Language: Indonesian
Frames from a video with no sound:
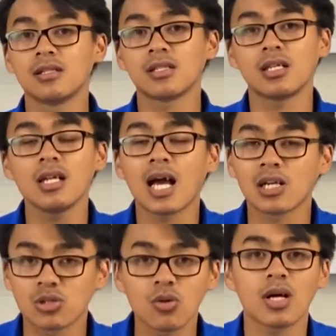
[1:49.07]
jadi
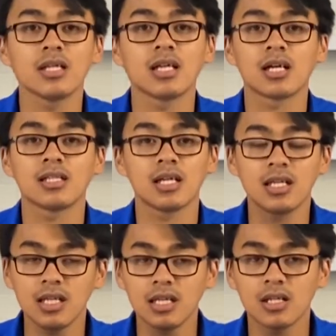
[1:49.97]
langsung aja
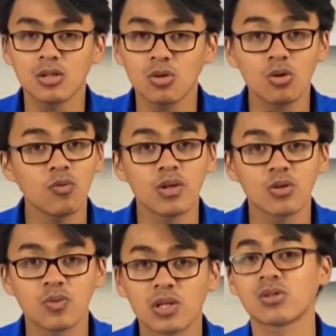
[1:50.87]
jadi nunu
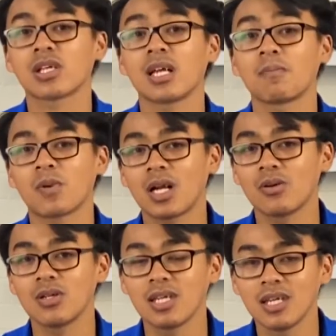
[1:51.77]
virus-virus club kalau
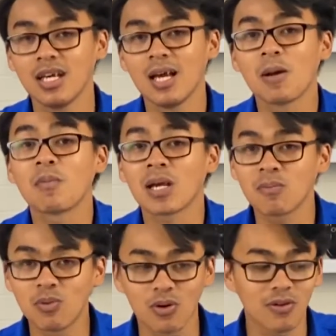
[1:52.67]
di
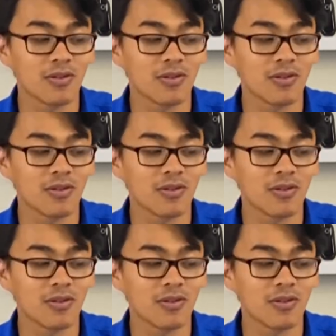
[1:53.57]
MacBook